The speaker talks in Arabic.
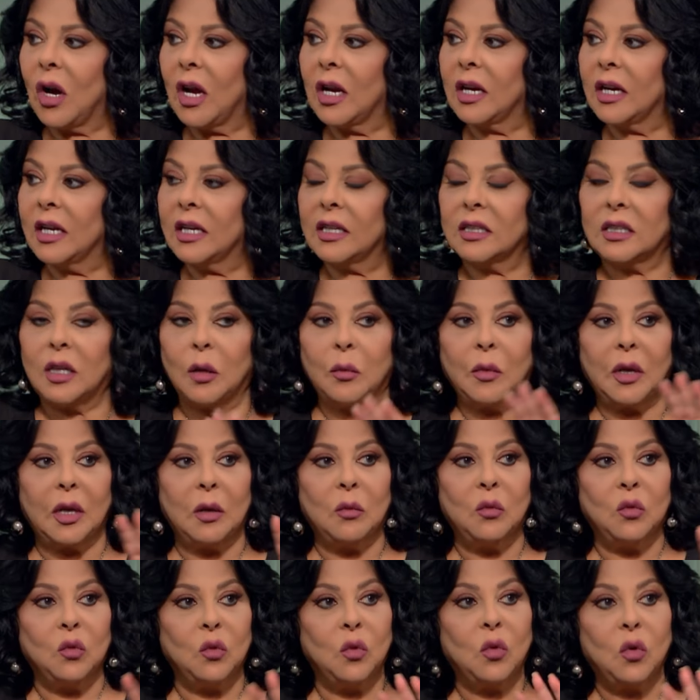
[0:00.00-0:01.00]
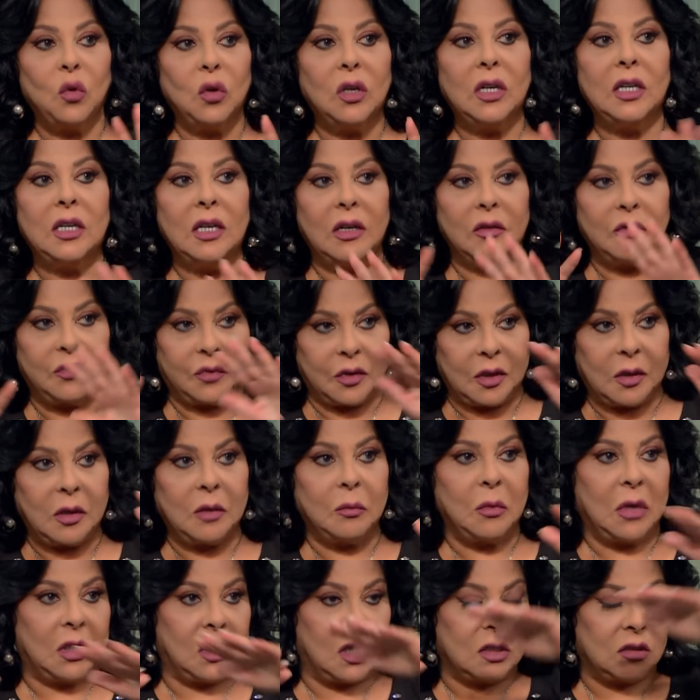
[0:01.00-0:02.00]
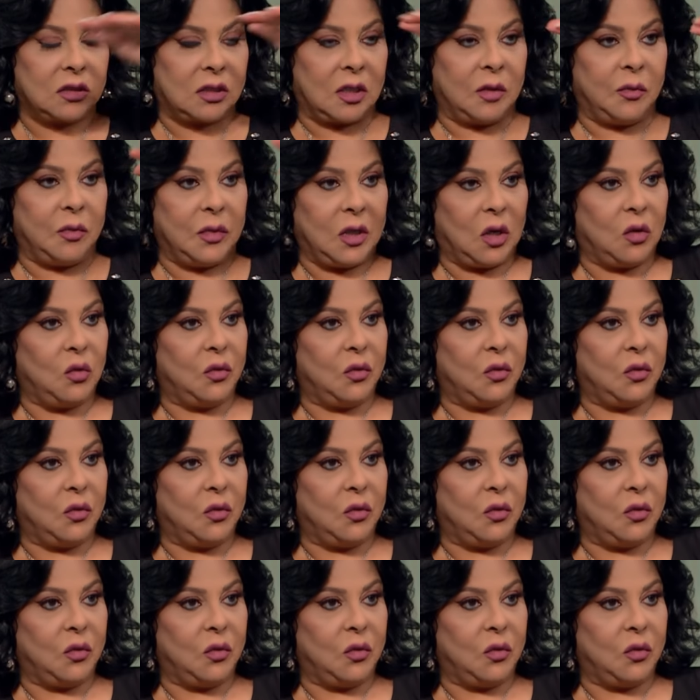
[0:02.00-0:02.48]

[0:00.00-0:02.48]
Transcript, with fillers: وعلاء تمام وكلنا في مناصبنا